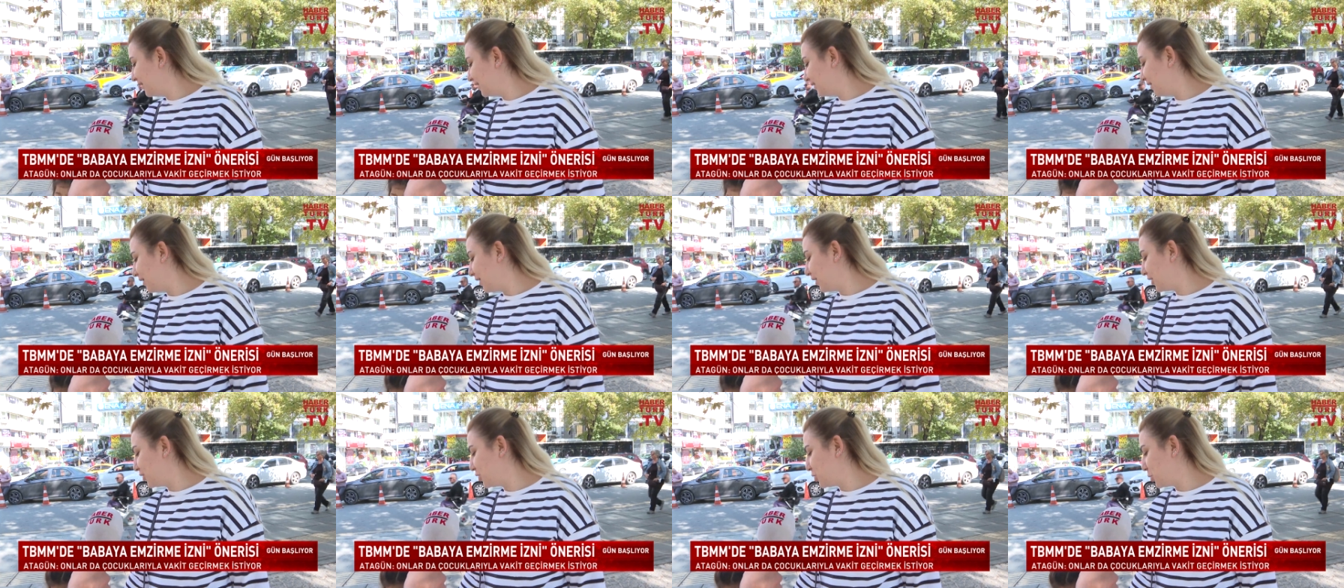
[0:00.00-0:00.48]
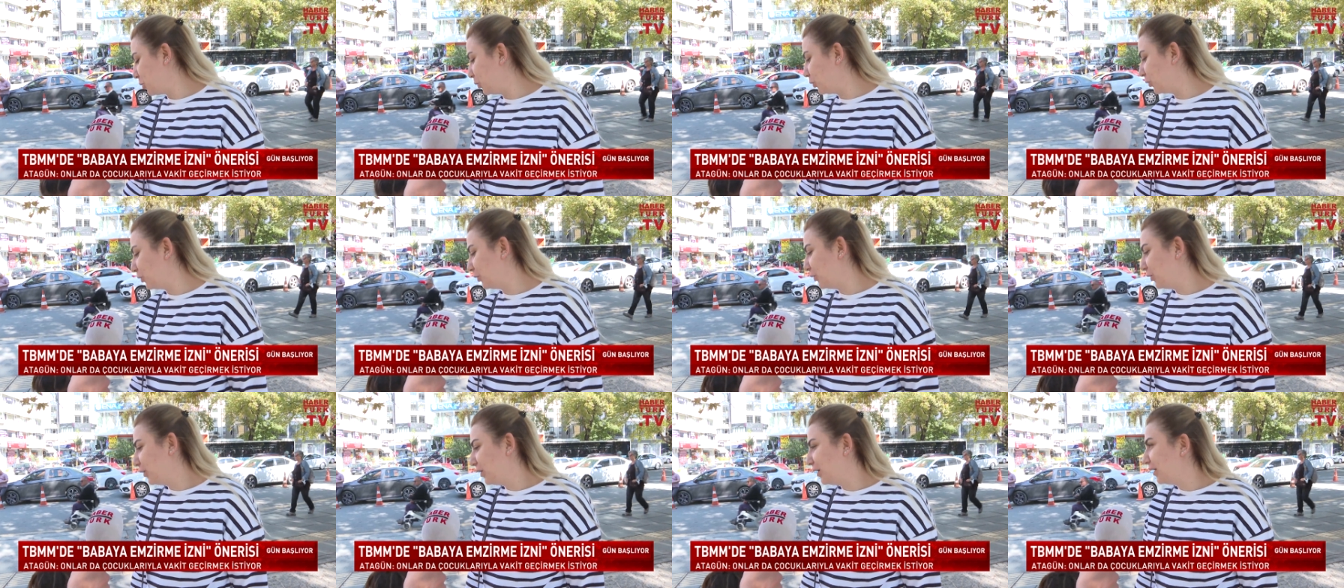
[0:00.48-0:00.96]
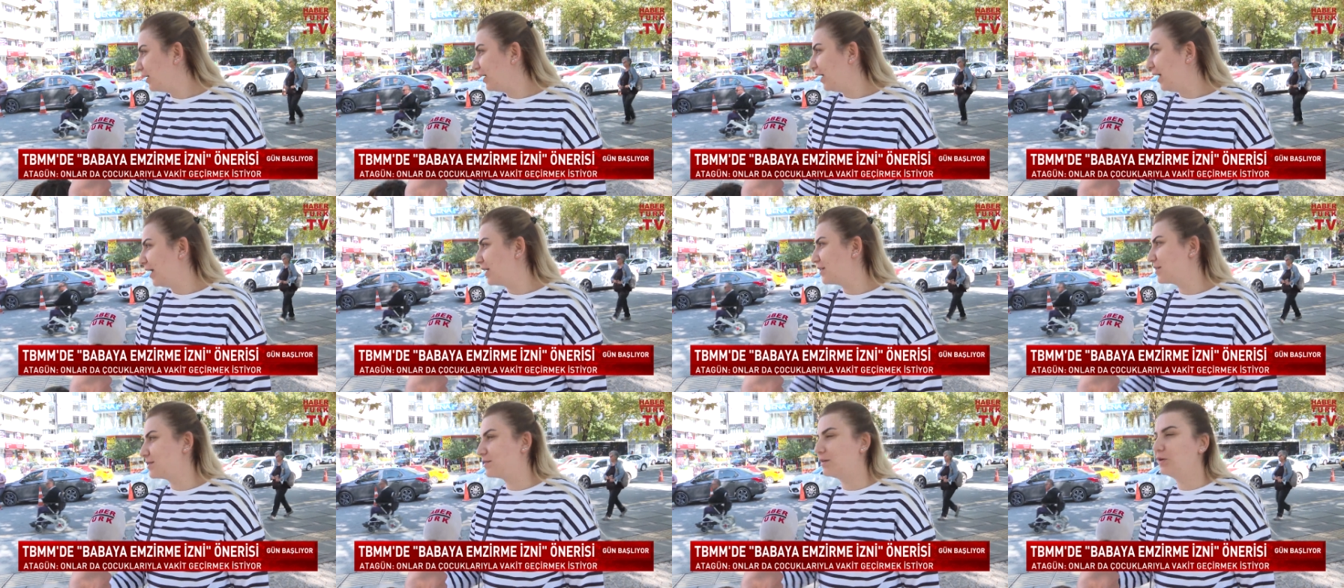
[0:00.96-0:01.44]
Daha çok
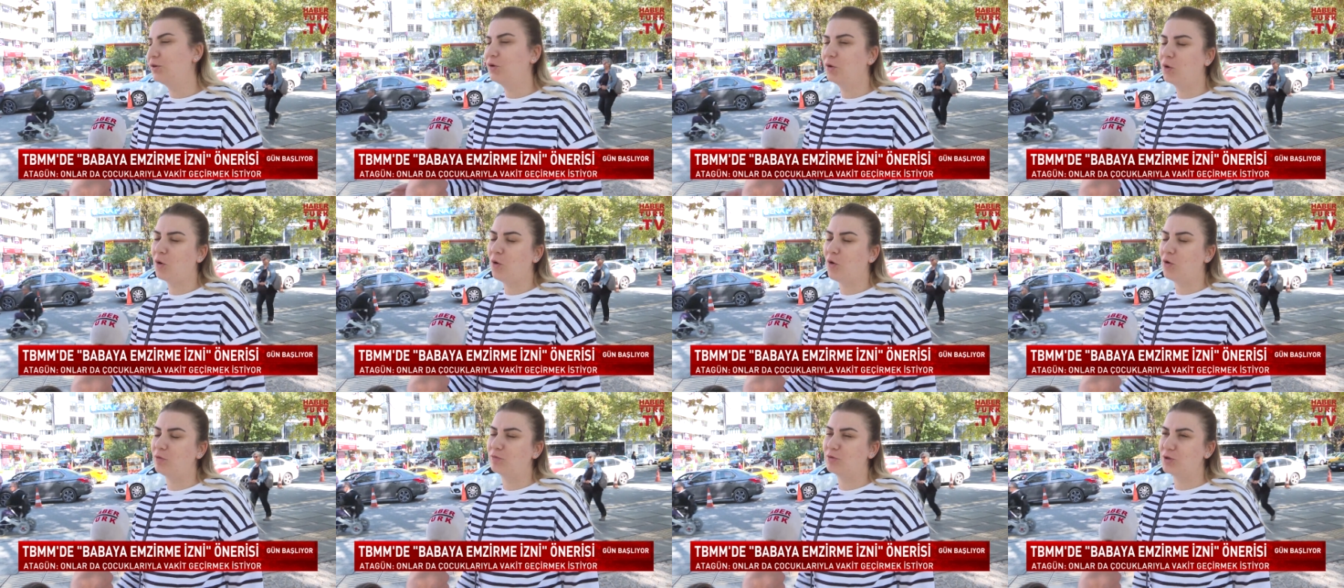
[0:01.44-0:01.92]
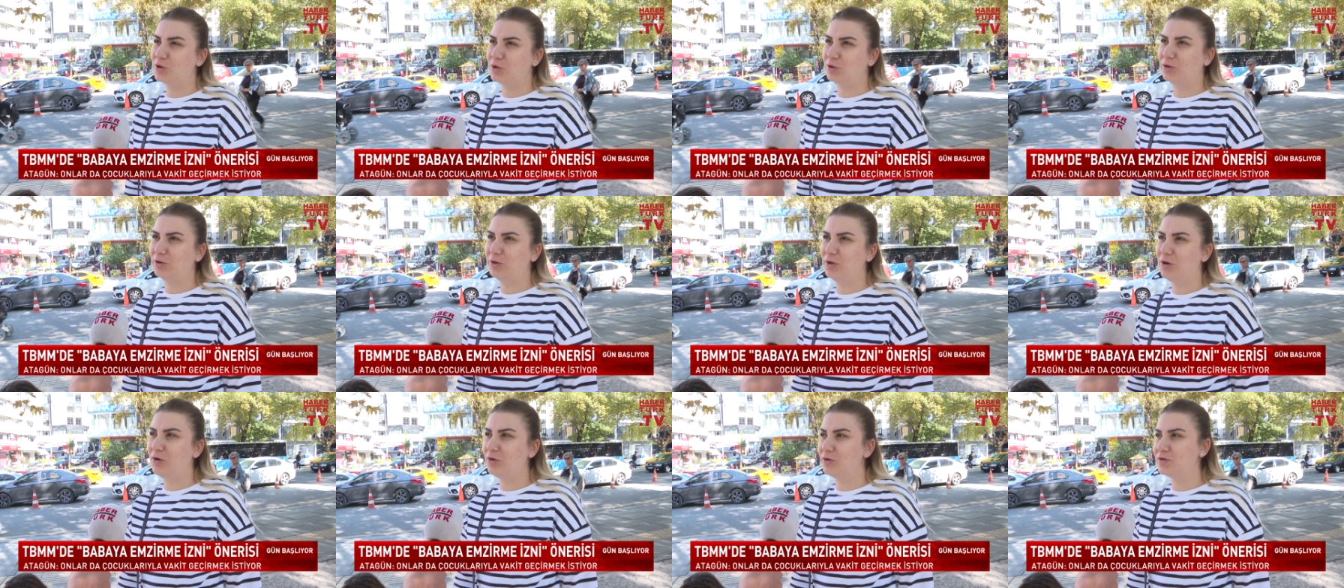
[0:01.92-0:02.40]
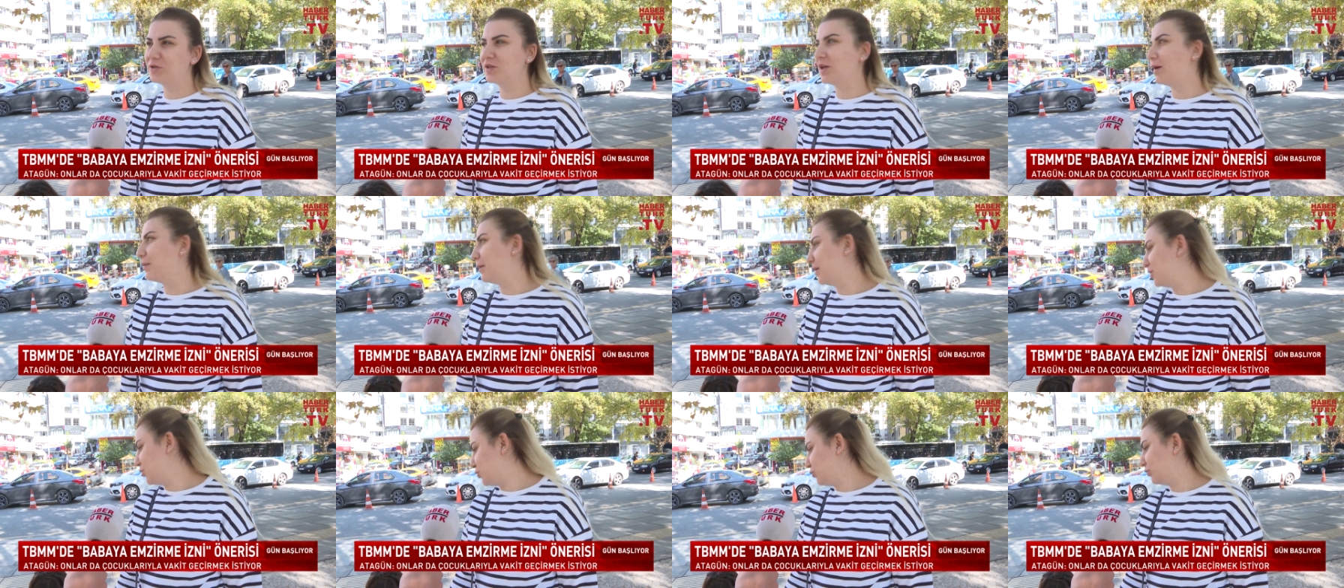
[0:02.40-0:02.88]
ekstra yük olmuş oluyor. O yüzden
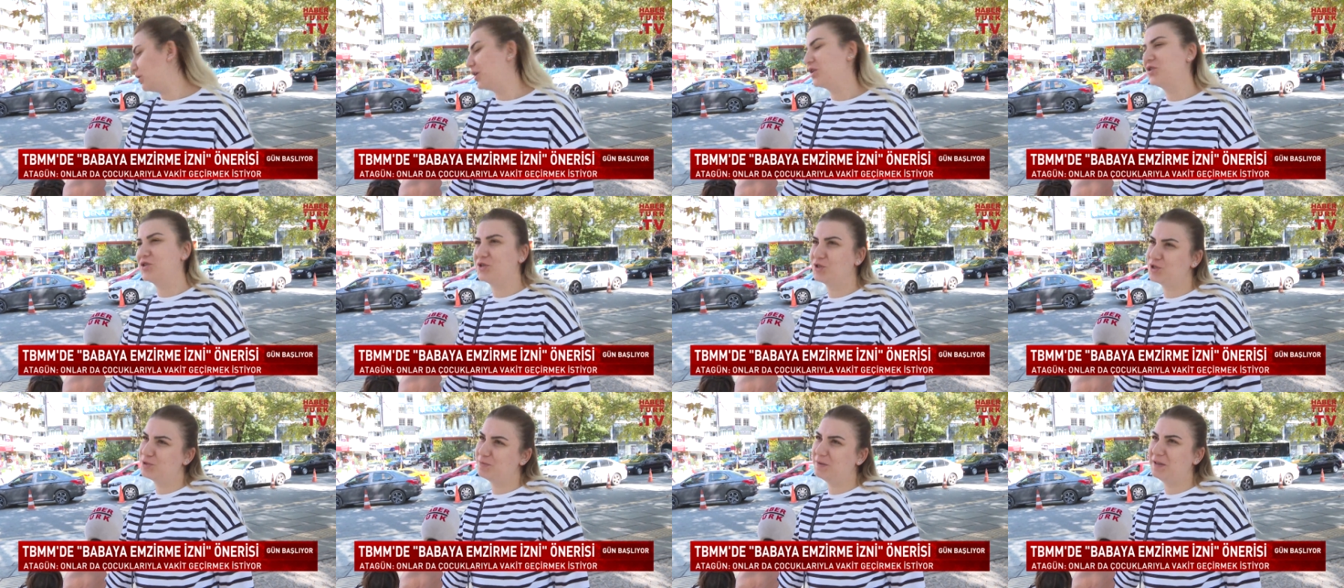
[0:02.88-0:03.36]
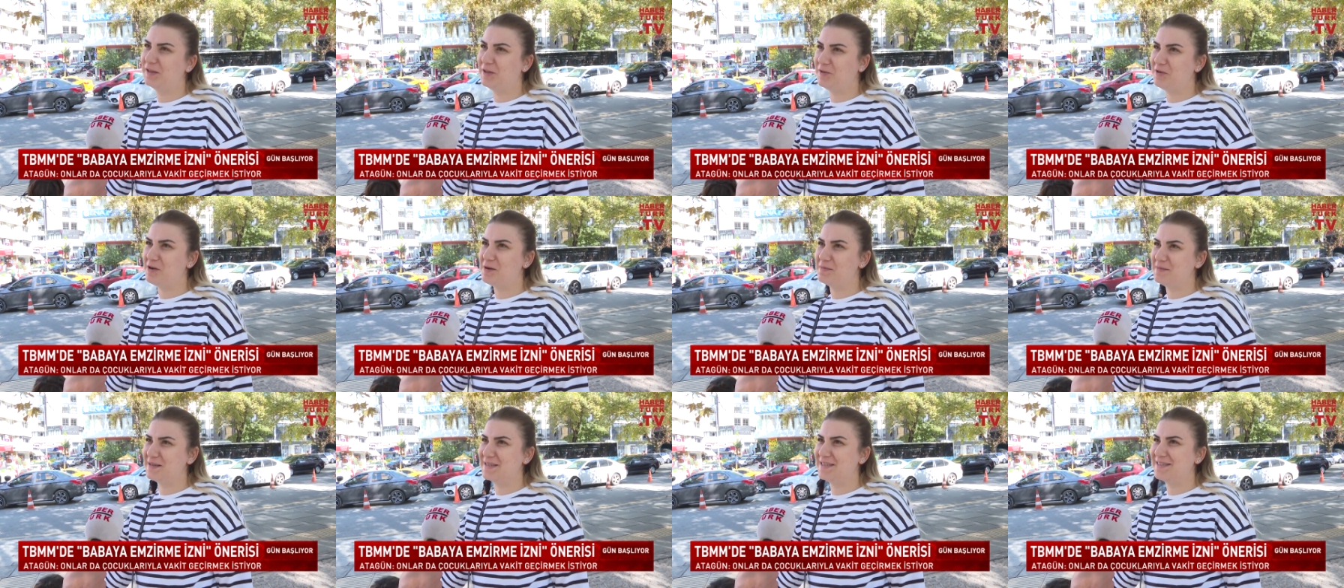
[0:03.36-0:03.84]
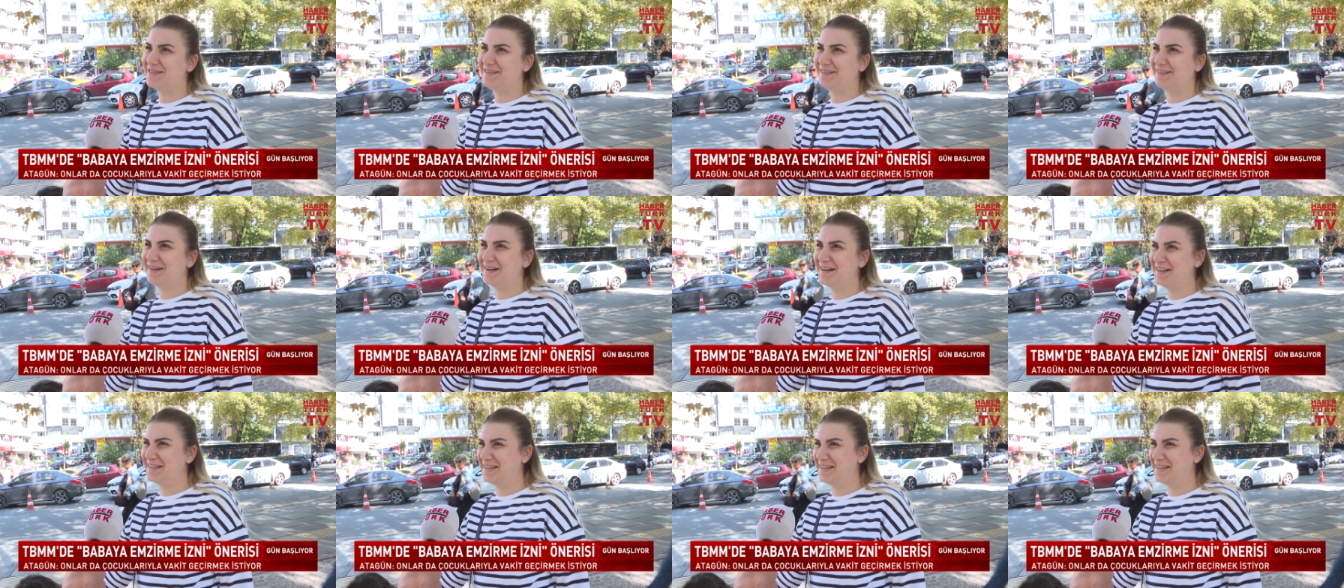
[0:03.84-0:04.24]
bence onlar çalışmaya devam etsinler.